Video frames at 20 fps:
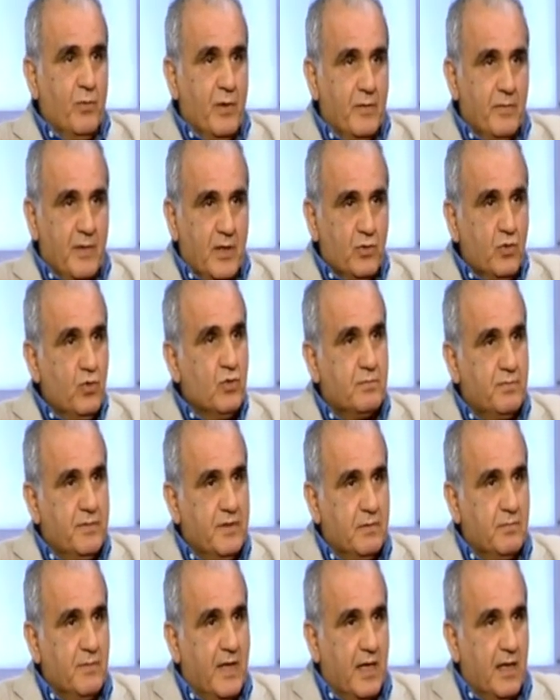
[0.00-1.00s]
هو
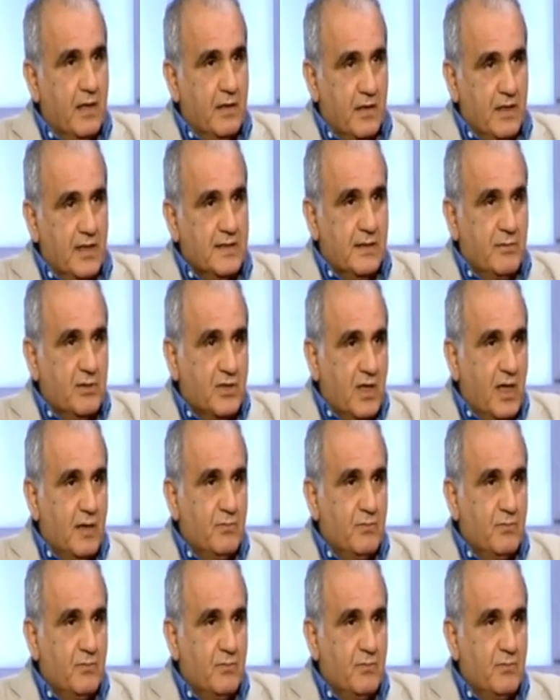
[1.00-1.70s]
محطوط ناس عم نعم.